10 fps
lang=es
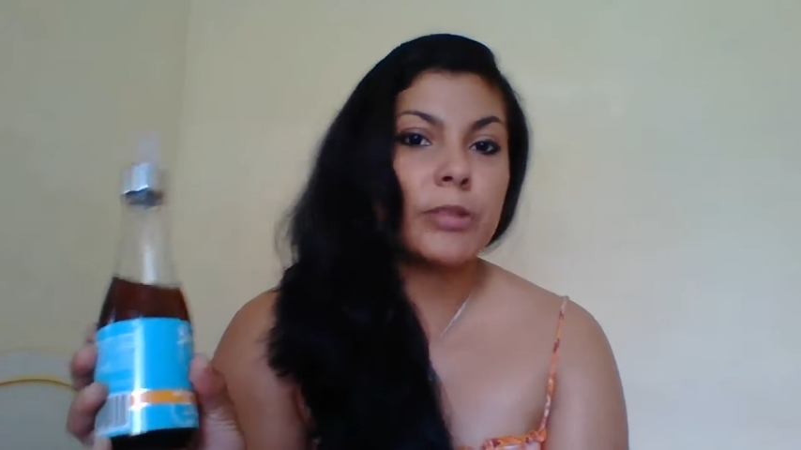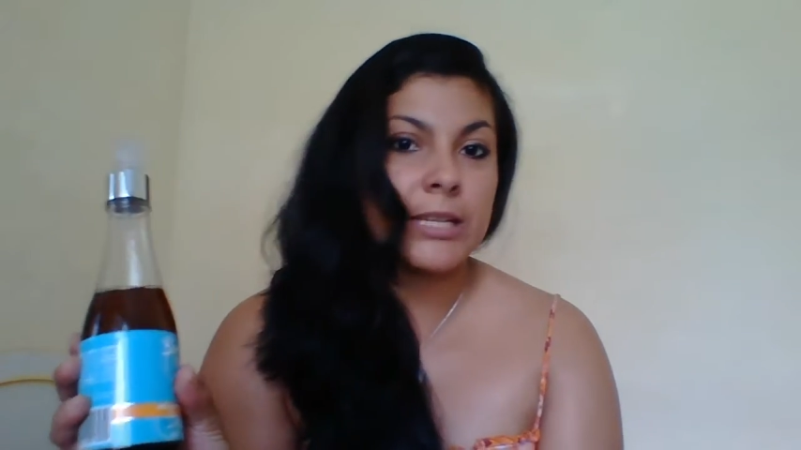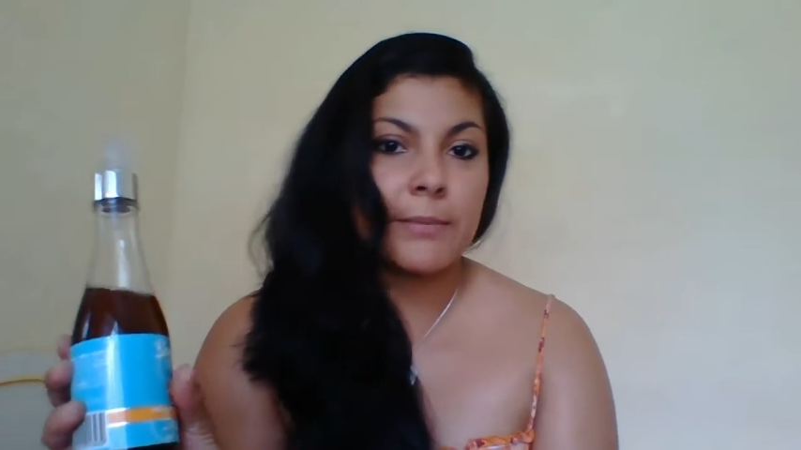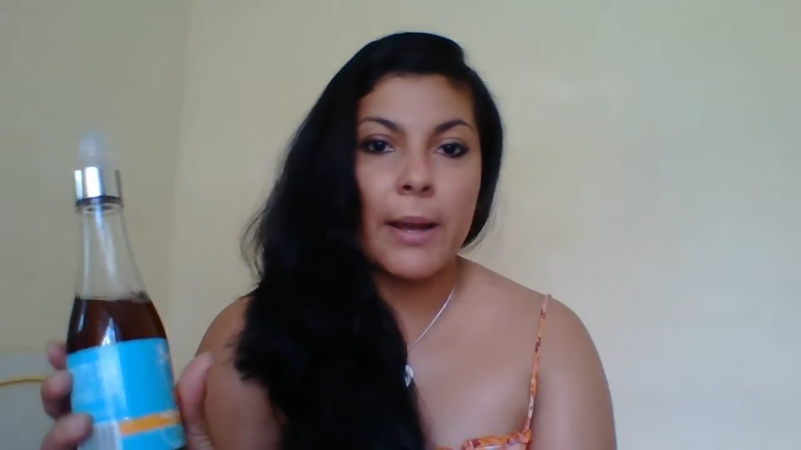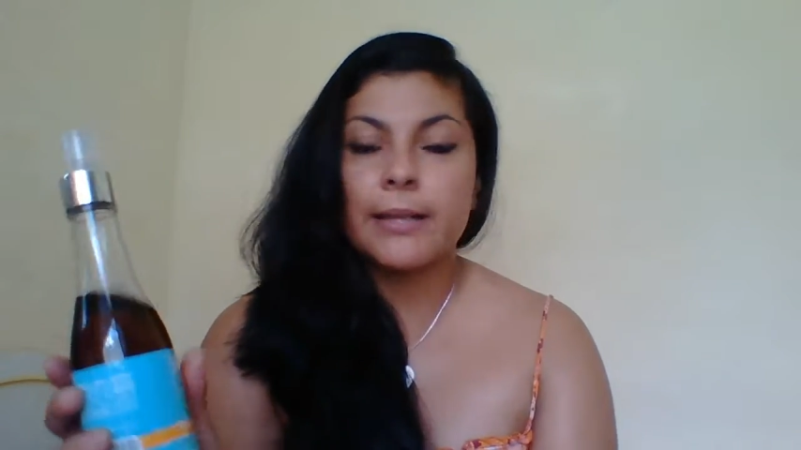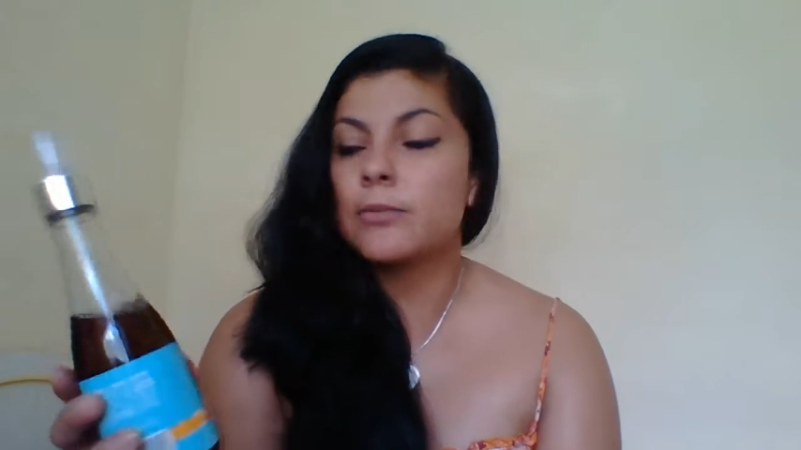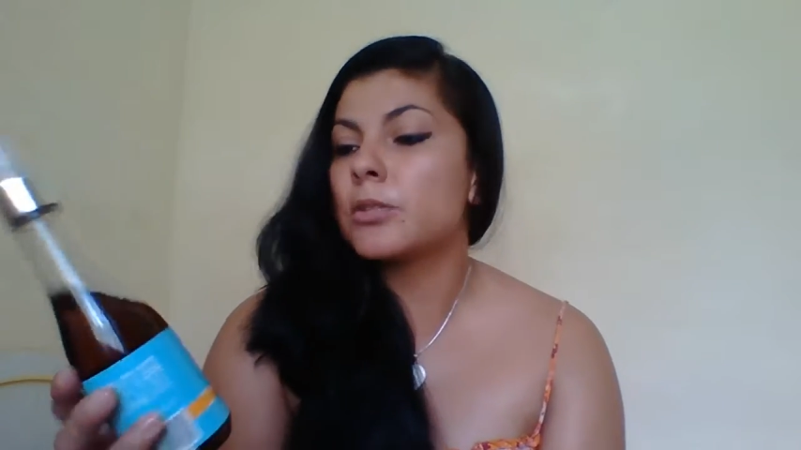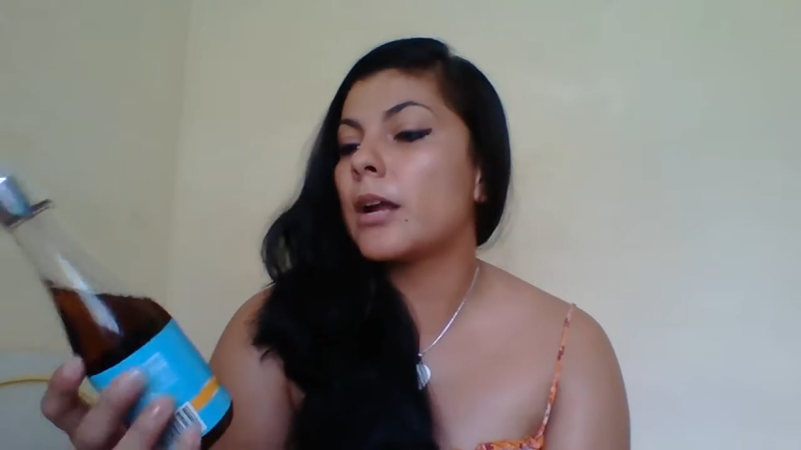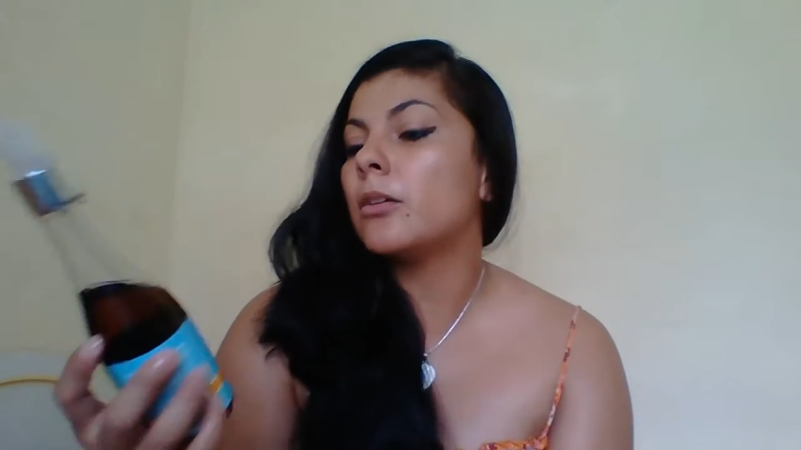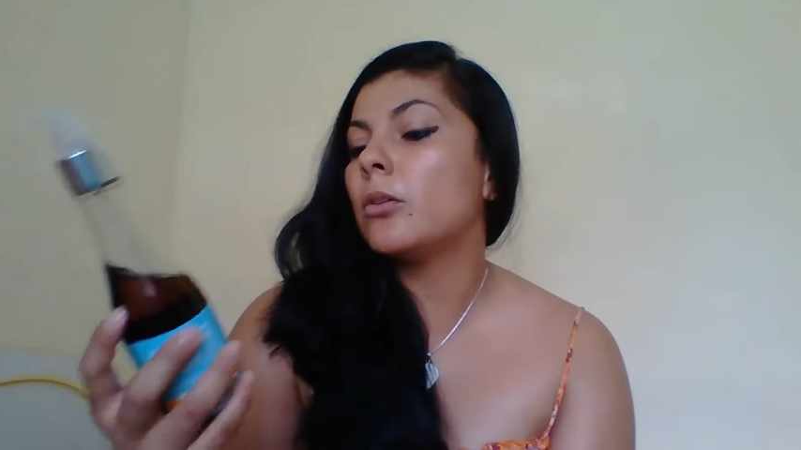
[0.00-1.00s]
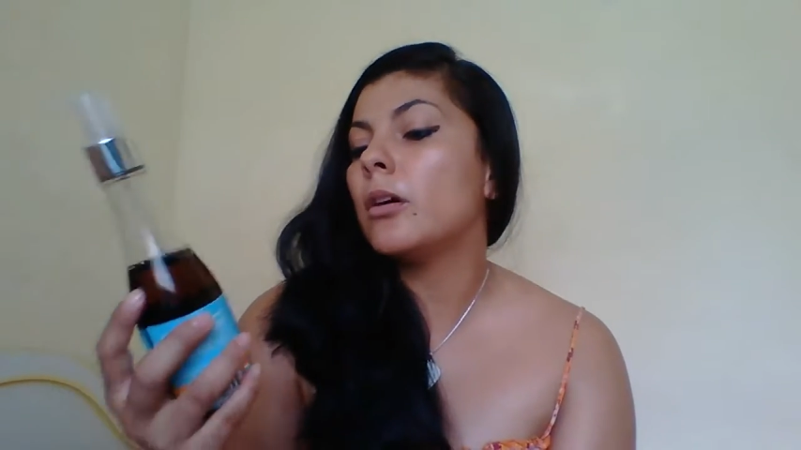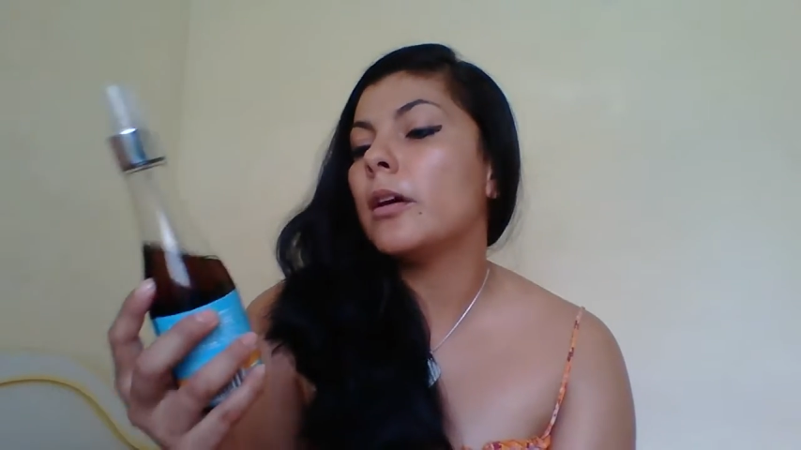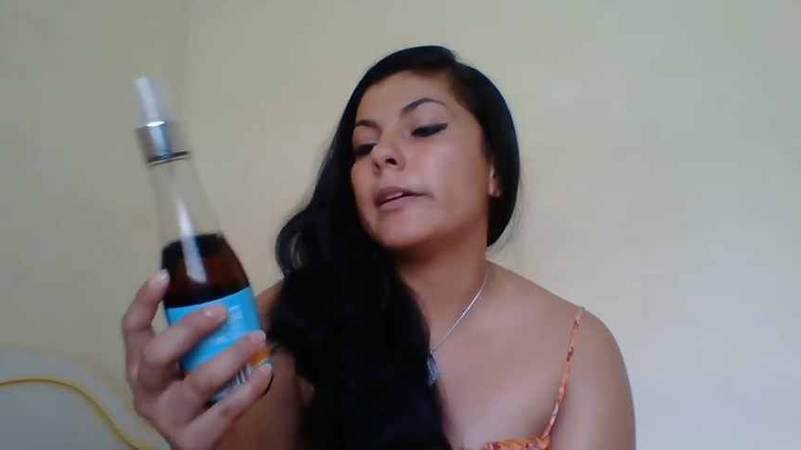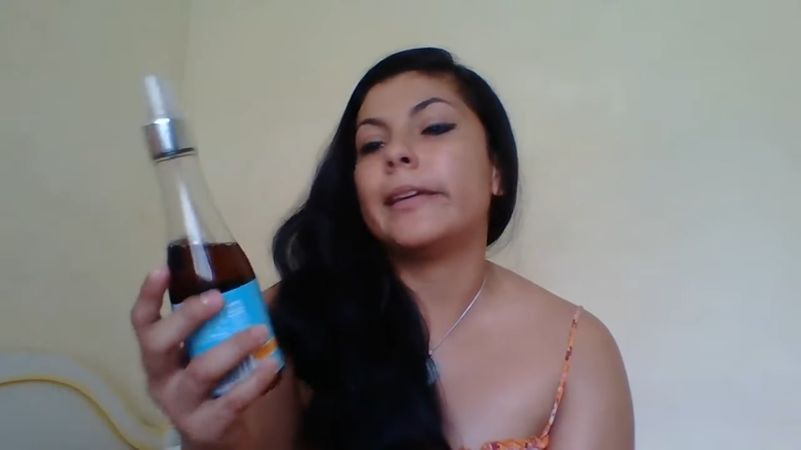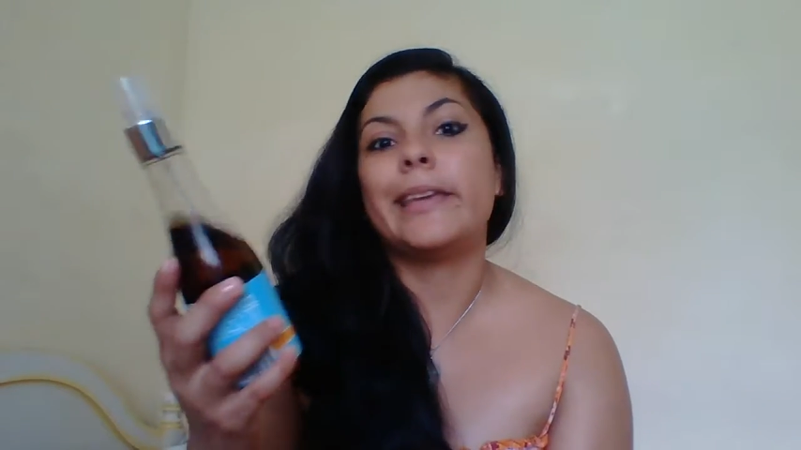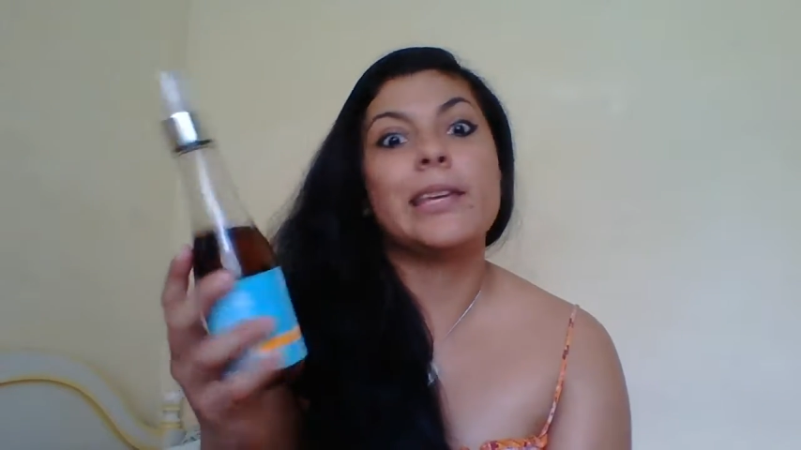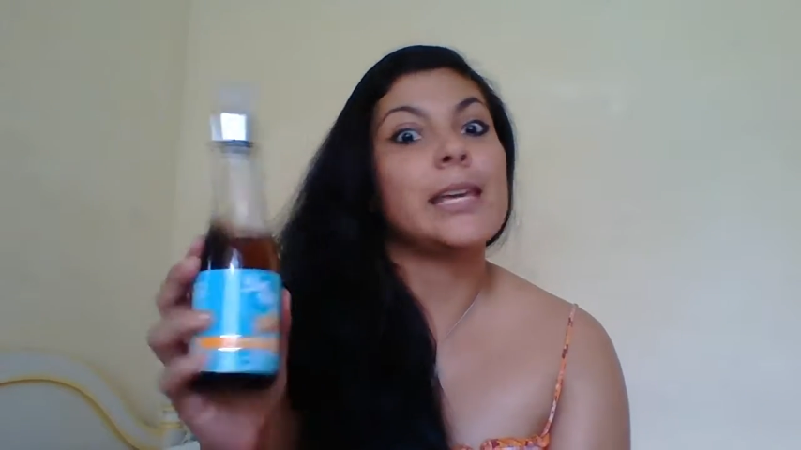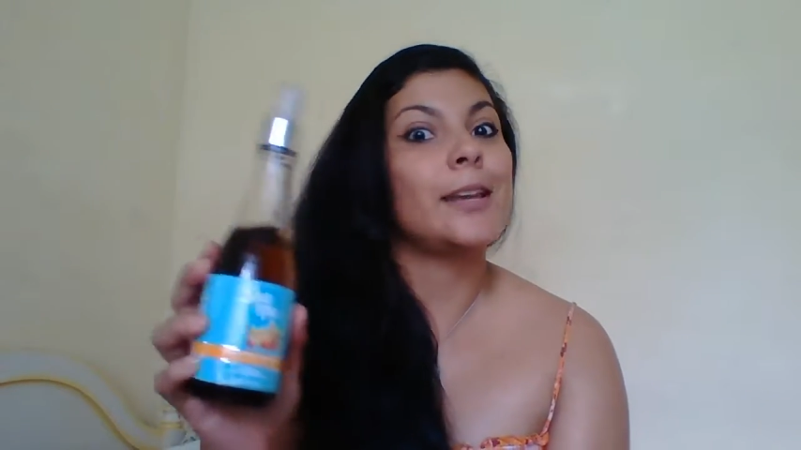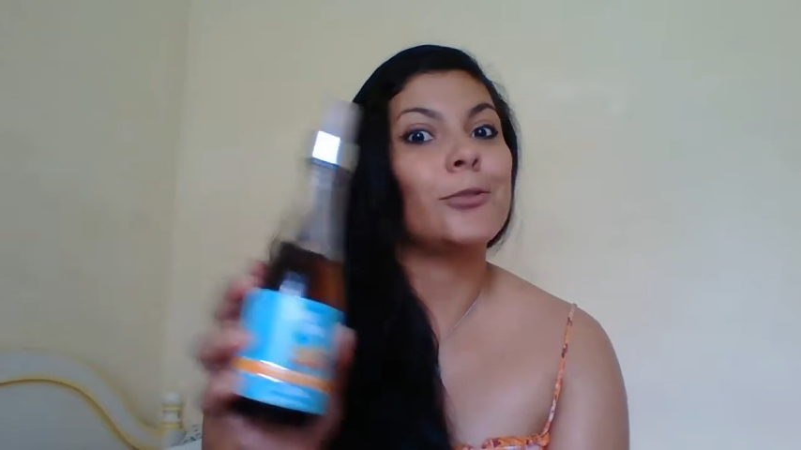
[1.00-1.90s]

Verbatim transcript: tres semanas de usarlo y